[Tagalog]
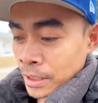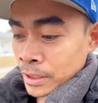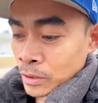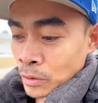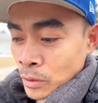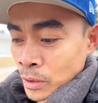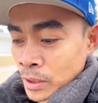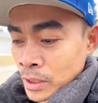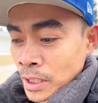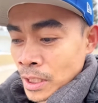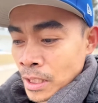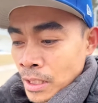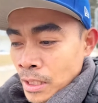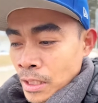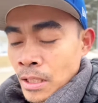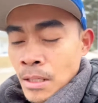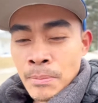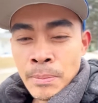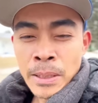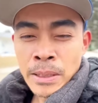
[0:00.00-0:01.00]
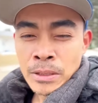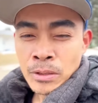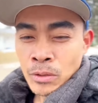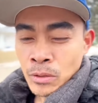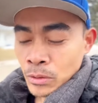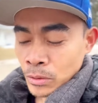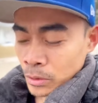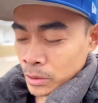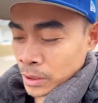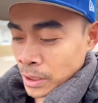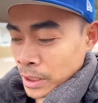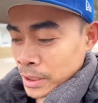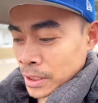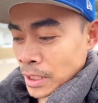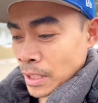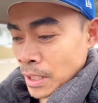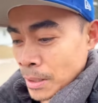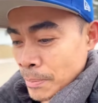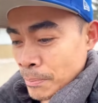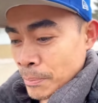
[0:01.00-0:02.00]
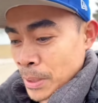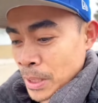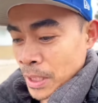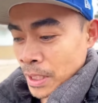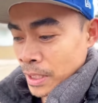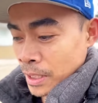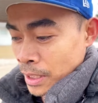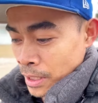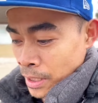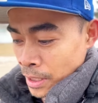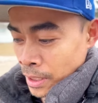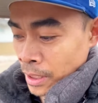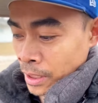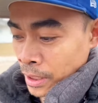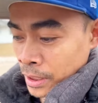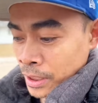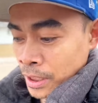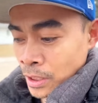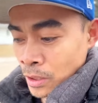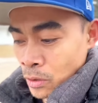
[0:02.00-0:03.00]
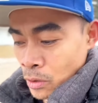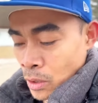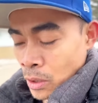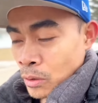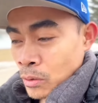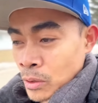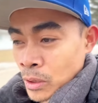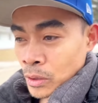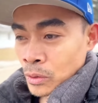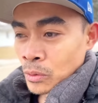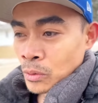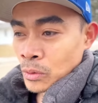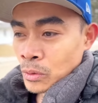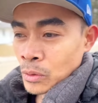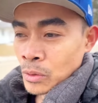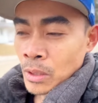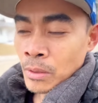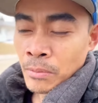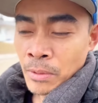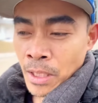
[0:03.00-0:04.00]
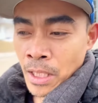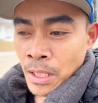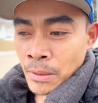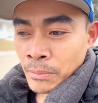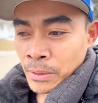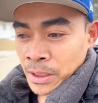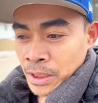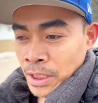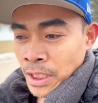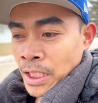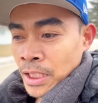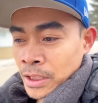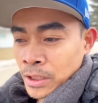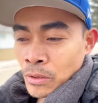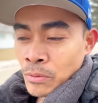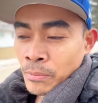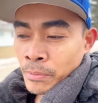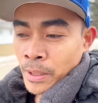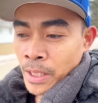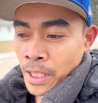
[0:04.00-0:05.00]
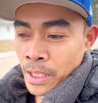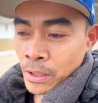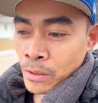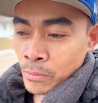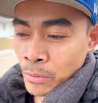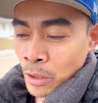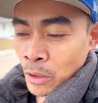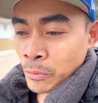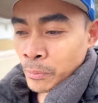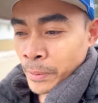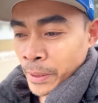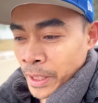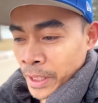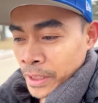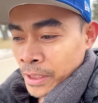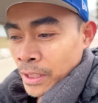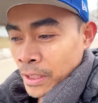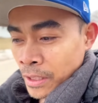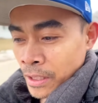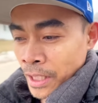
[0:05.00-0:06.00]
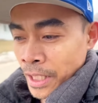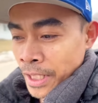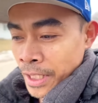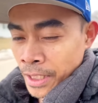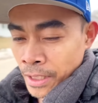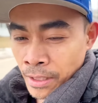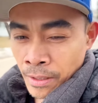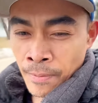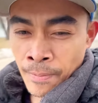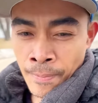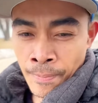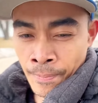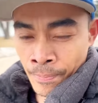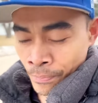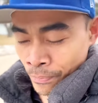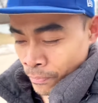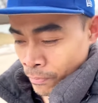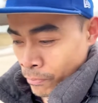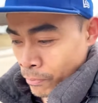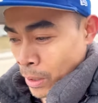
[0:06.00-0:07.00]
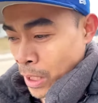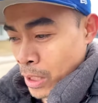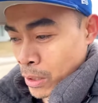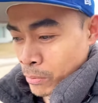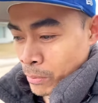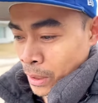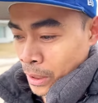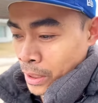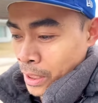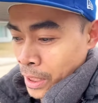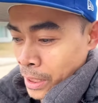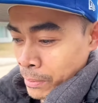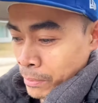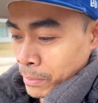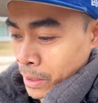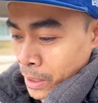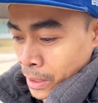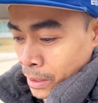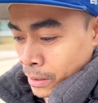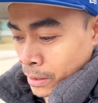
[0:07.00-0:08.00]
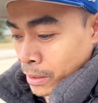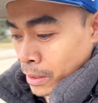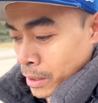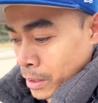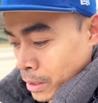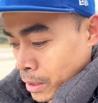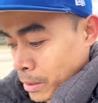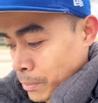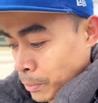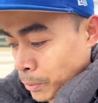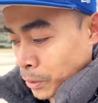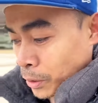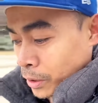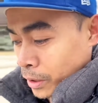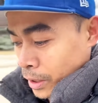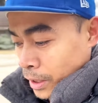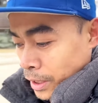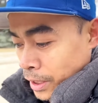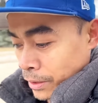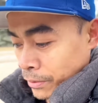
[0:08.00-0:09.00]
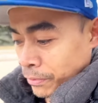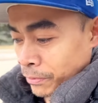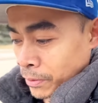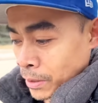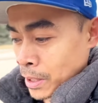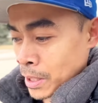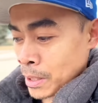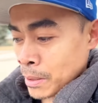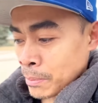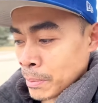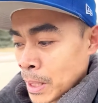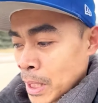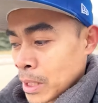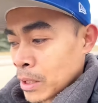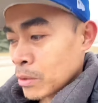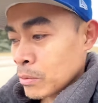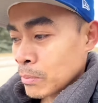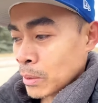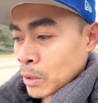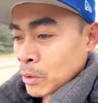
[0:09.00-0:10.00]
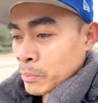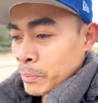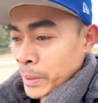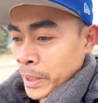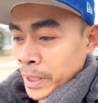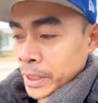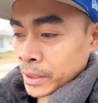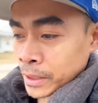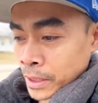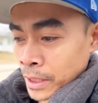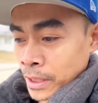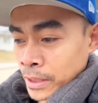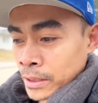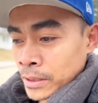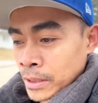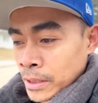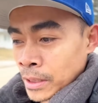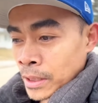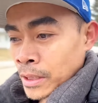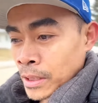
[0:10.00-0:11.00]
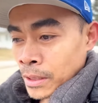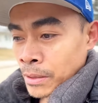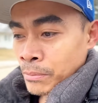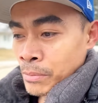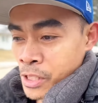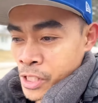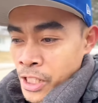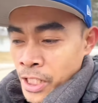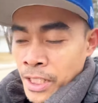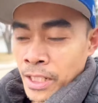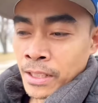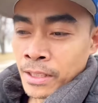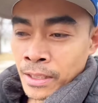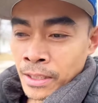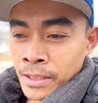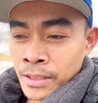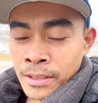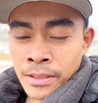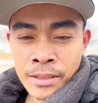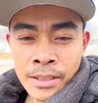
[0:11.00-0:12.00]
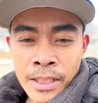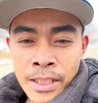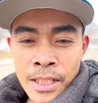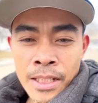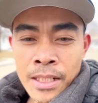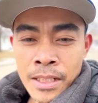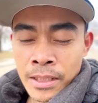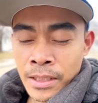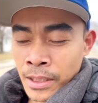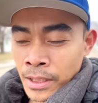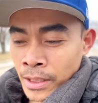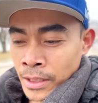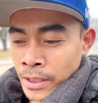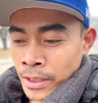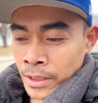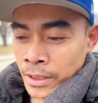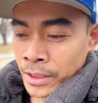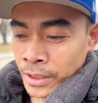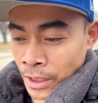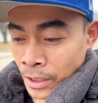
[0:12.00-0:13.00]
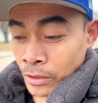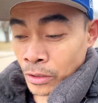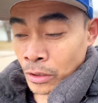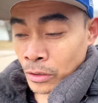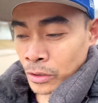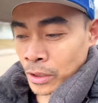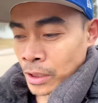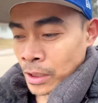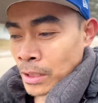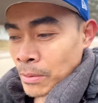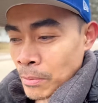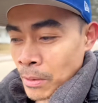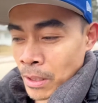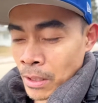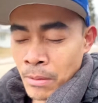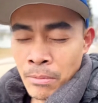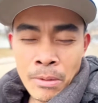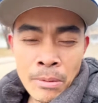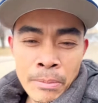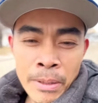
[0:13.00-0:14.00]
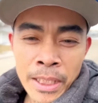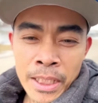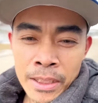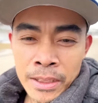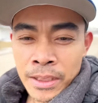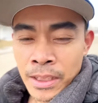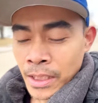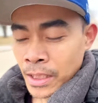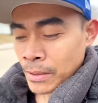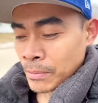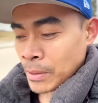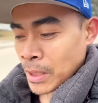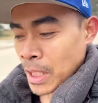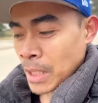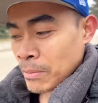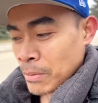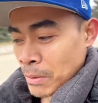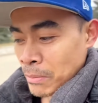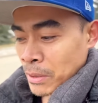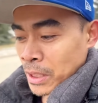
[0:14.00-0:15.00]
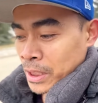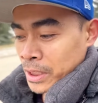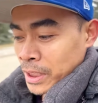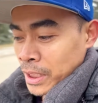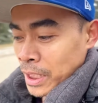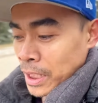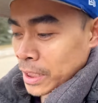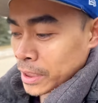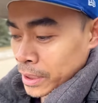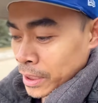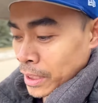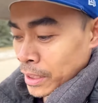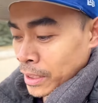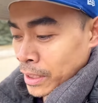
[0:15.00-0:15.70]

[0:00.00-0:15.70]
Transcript: swerte na nakapasok ako sa isang company kasi doon ako natuto ng madami skills kung paano mag-operate ng crane, paano mag-drive ng forklift, paano mag-operate ng machine. Kaya shout out sa ating mga kababayan dyan na madaming mga skills.